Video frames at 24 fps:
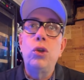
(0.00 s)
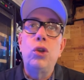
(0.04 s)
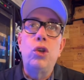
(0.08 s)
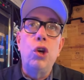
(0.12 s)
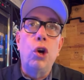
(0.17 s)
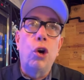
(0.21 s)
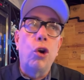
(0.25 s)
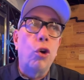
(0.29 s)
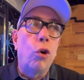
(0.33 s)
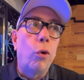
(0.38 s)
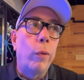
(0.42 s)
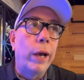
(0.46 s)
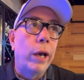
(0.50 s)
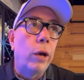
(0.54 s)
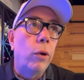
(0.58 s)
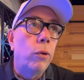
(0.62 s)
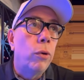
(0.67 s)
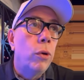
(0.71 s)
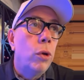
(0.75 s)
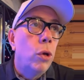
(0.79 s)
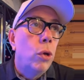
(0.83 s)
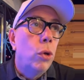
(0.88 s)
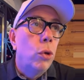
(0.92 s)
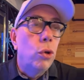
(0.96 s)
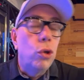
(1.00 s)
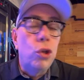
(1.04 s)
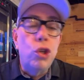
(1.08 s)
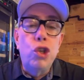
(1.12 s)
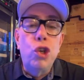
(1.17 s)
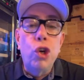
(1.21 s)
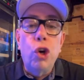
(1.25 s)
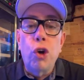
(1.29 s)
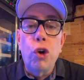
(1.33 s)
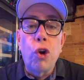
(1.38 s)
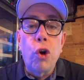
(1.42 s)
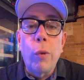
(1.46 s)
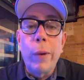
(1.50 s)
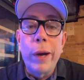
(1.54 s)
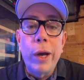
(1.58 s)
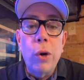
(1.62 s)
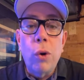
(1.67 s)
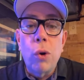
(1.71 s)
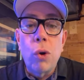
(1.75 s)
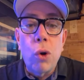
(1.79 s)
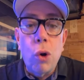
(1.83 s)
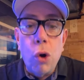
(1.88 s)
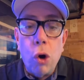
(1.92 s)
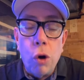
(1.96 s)
yo no veo, yo no
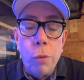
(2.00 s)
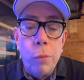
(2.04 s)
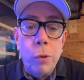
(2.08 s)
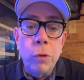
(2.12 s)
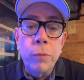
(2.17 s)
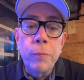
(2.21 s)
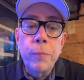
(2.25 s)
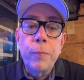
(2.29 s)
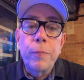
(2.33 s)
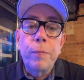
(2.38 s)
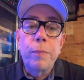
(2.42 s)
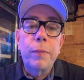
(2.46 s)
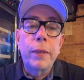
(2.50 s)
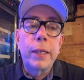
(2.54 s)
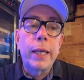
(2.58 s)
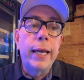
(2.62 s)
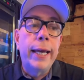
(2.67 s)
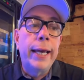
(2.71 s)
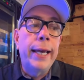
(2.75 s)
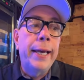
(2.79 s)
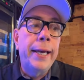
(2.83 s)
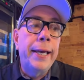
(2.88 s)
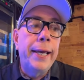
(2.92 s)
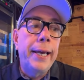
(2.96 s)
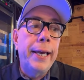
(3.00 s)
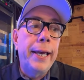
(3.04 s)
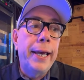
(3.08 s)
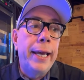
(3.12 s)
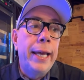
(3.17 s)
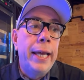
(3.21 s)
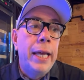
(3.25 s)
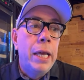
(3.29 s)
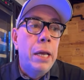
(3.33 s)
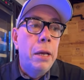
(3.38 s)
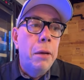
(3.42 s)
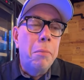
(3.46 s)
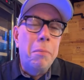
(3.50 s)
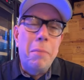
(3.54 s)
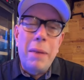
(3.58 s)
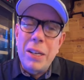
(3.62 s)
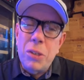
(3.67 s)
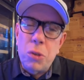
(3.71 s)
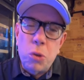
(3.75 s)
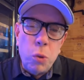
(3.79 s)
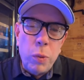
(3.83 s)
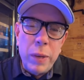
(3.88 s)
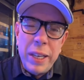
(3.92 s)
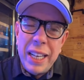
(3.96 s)
veo cómo eh, va a
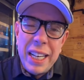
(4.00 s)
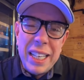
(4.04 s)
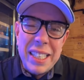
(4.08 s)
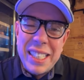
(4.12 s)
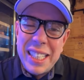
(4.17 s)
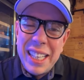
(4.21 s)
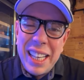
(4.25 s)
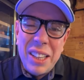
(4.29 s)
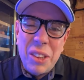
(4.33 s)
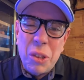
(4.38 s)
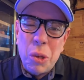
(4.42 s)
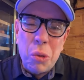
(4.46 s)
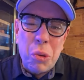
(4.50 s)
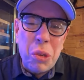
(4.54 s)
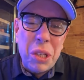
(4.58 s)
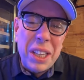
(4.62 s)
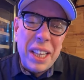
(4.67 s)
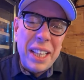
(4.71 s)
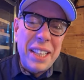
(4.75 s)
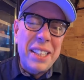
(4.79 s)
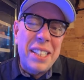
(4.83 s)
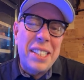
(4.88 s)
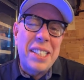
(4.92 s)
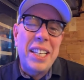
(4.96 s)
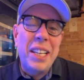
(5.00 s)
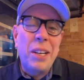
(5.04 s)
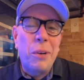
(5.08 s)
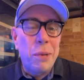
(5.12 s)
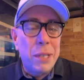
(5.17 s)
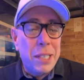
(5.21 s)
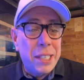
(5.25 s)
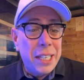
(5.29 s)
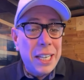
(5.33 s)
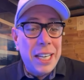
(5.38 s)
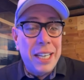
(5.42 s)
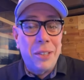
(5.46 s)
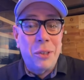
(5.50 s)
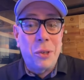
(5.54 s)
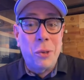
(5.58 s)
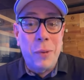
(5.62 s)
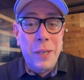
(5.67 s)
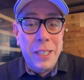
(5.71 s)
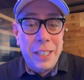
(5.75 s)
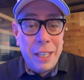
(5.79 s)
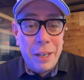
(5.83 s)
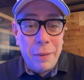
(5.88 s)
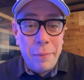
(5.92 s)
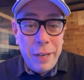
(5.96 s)
subir a 175. Es cierto,
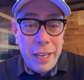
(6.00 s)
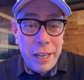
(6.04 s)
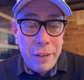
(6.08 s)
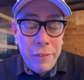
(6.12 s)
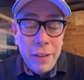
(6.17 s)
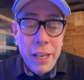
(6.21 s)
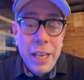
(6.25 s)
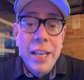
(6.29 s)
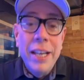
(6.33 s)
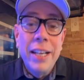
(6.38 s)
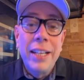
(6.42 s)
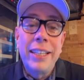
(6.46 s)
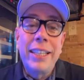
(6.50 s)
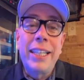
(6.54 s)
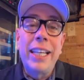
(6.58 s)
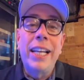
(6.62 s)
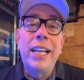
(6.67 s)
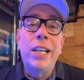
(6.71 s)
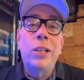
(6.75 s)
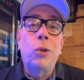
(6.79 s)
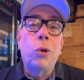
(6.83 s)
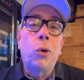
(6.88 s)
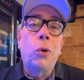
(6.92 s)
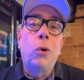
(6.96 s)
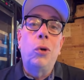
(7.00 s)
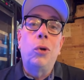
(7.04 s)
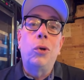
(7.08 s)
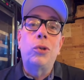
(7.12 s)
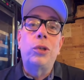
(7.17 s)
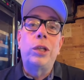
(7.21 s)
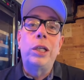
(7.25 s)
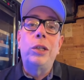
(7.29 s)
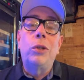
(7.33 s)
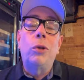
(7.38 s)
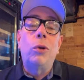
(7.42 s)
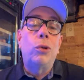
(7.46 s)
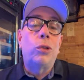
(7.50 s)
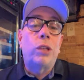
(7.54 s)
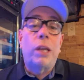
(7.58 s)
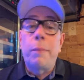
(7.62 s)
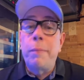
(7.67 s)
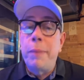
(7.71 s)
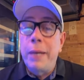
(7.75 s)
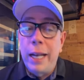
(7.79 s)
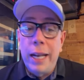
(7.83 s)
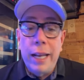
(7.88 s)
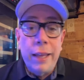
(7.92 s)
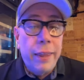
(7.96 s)
Beterbiev tiene todos los títulos.
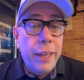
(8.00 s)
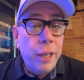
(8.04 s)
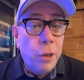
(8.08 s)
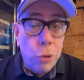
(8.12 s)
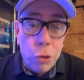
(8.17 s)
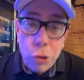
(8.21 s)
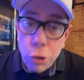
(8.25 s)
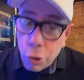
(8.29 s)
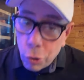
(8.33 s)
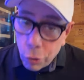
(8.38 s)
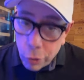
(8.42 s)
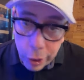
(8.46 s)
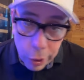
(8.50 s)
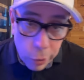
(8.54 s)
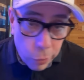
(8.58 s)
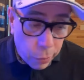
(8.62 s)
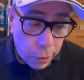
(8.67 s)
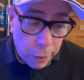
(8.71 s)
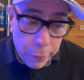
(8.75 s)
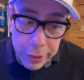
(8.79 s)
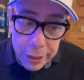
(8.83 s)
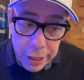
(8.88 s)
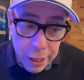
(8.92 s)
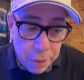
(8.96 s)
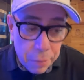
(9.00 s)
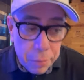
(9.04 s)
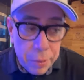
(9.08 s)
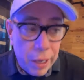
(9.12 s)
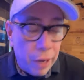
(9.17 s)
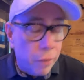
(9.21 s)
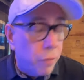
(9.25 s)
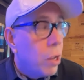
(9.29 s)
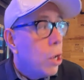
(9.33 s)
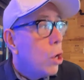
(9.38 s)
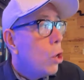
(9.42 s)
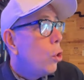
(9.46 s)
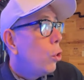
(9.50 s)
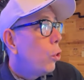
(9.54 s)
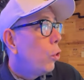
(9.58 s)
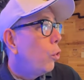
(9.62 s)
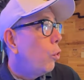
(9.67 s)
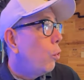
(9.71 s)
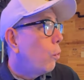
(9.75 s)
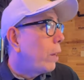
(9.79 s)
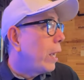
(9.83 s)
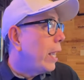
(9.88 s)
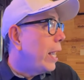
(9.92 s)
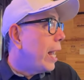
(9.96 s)
También les digo, yo no creo que Beterbiev
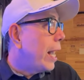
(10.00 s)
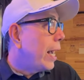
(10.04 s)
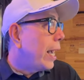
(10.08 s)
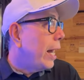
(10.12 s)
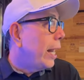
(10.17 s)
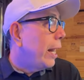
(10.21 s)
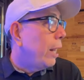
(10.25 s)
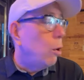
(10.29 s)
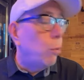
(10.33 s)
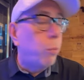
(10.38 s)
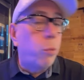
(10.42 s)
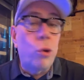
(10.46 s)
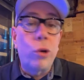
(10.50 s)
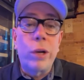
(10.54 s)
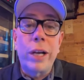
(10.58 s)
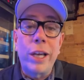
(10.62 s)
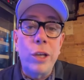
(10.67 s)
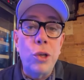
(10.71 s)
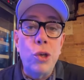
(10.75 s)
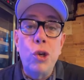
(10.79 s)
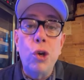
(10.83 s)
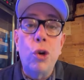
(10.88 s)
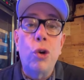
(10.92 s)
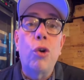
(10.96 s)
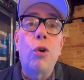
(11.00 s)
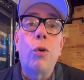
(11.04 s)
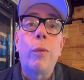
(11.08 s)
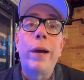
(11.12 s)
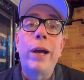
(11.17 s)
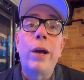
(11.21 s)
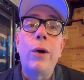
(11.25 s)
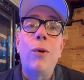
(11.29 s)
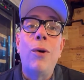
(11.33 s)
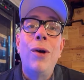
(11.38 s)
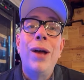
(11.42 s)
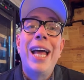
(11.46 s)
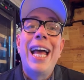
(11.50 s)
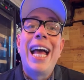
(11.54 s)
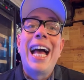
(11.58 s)
noquee a Canelo porque yo no veo